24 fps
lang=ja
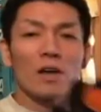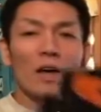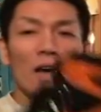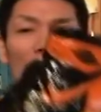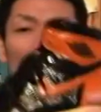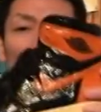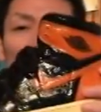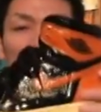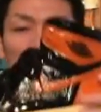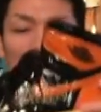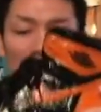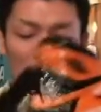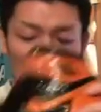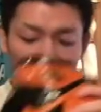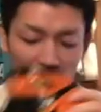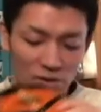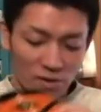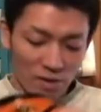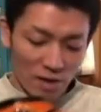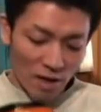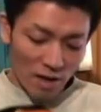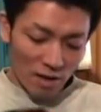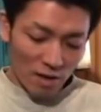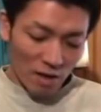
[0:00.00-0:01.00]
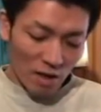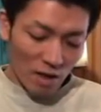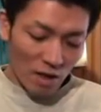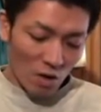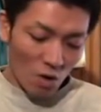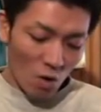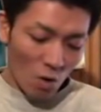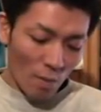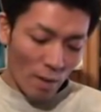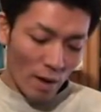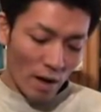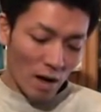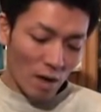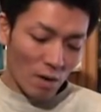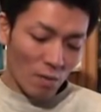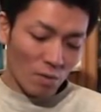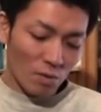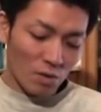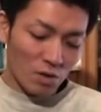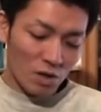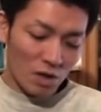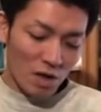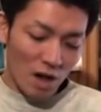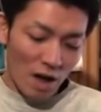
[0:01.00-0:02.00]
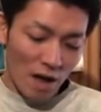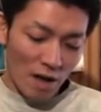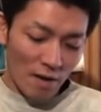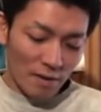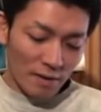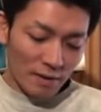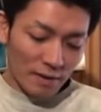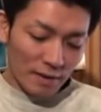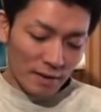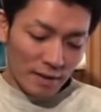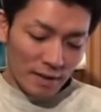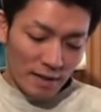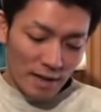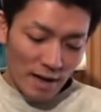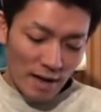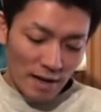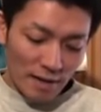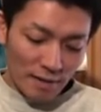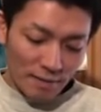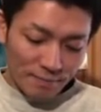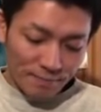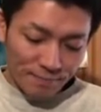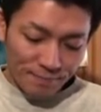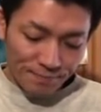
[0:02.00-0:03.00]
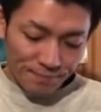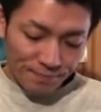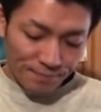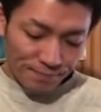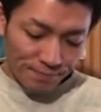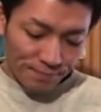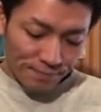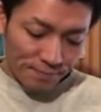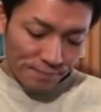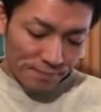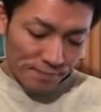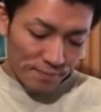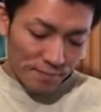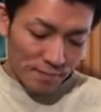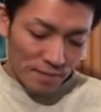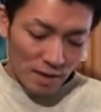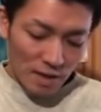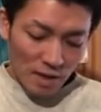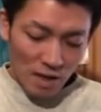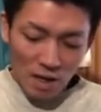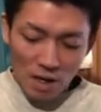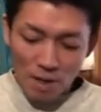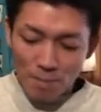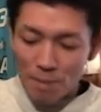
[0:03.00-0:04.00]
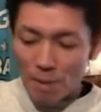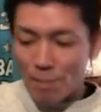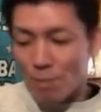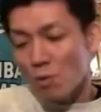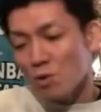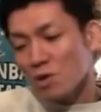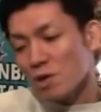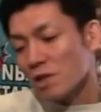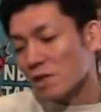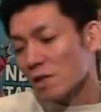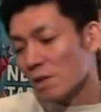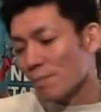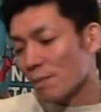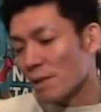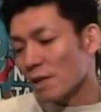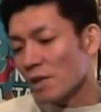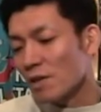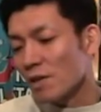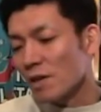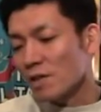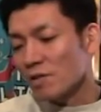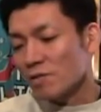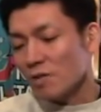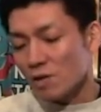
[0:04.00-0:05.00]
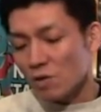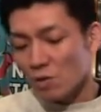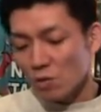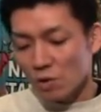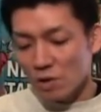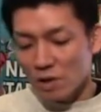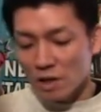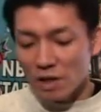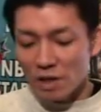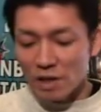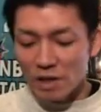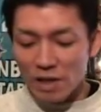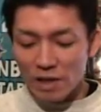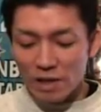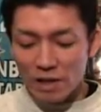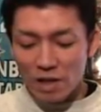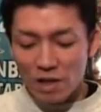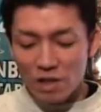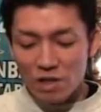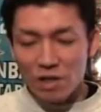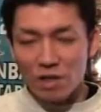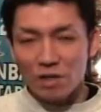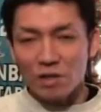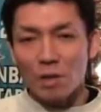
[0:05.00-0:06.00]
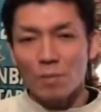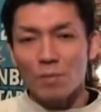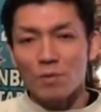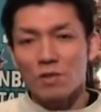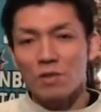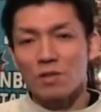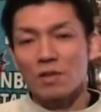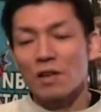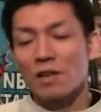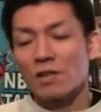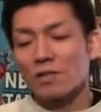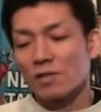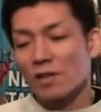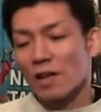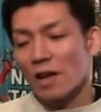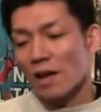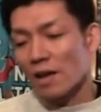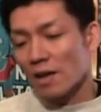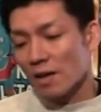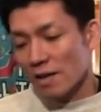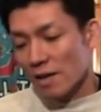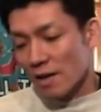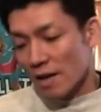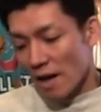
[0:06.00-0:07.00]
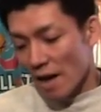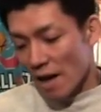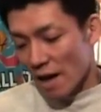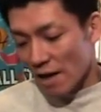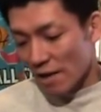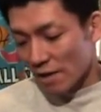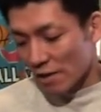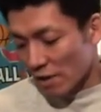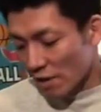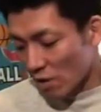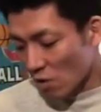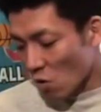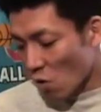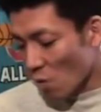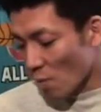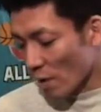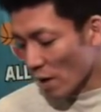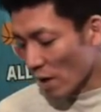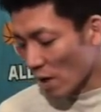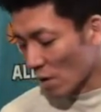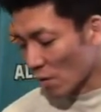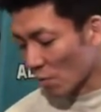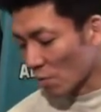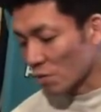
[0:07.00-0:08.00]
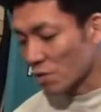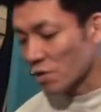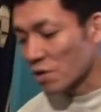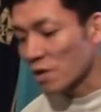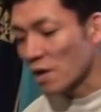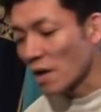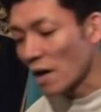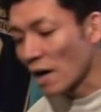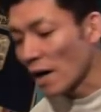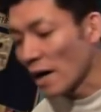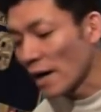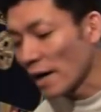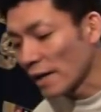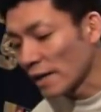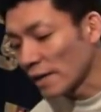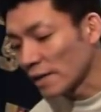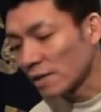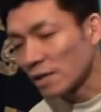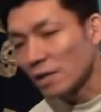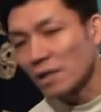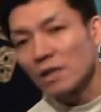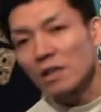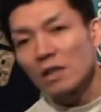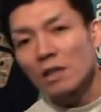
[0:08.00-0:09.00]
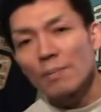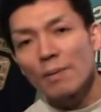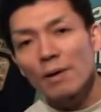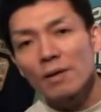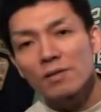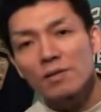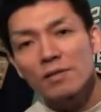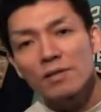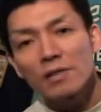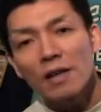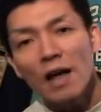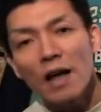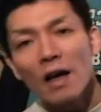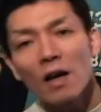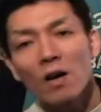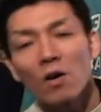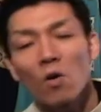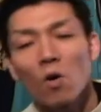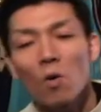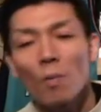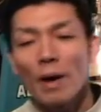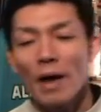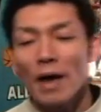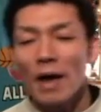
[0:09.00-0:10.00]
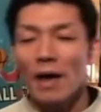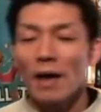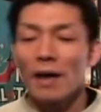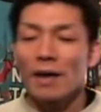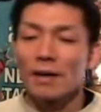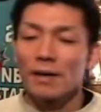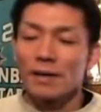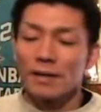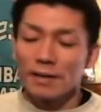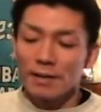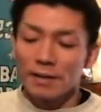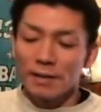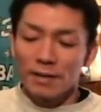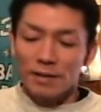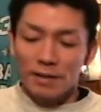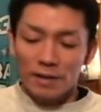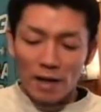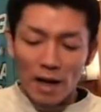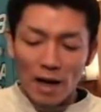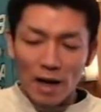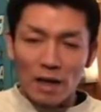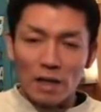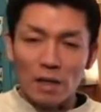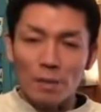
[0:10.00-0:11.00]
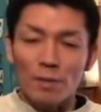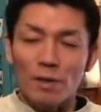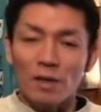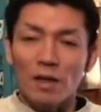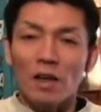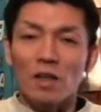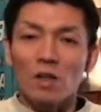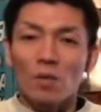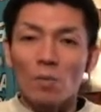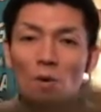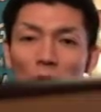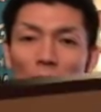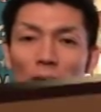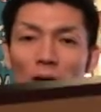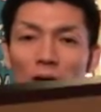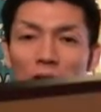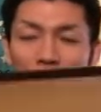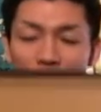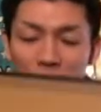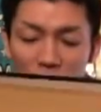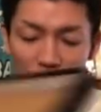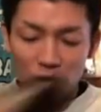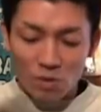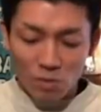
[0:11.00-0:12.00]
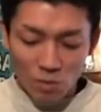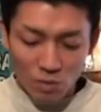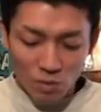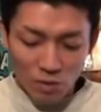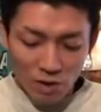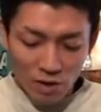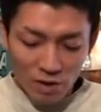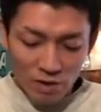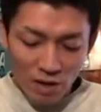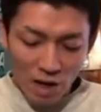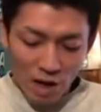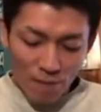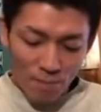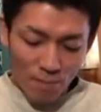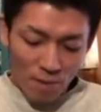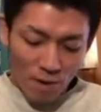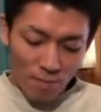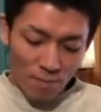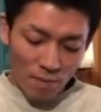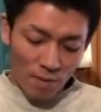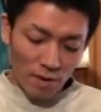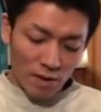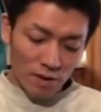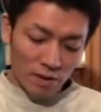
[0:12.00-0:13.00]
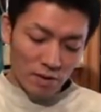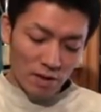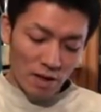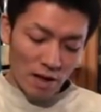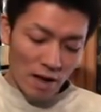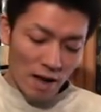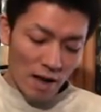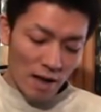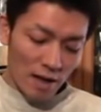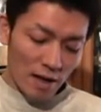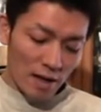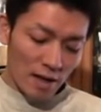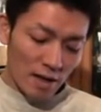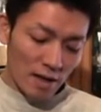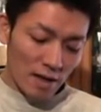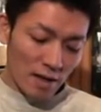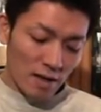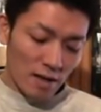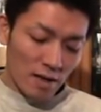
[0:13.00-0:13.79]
で、はい、こちらですね。にこめがこちら。はい。まあ、もしかしたら右のやつはちょっとキンキンの新しいやつかもしれないですね。はい。にこめがこちら。はい。いきます。さんこめ、開けてみたいと思います。ということで、さんばんめはですね、はい。